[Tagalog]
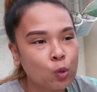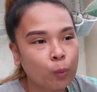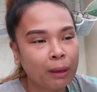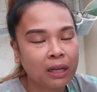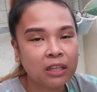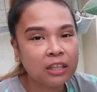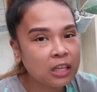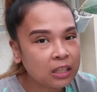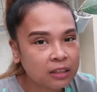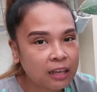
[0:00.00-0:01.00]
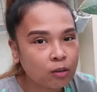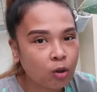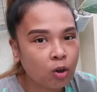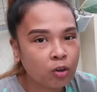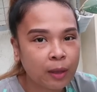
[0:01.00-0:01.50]
So, pag hinihintay
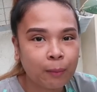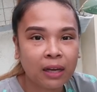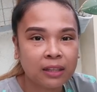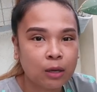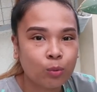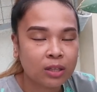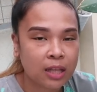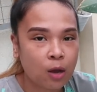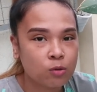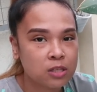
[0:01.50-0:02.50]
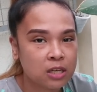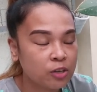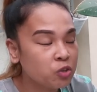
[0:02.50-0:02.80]
ko na makadalawang dahon sila,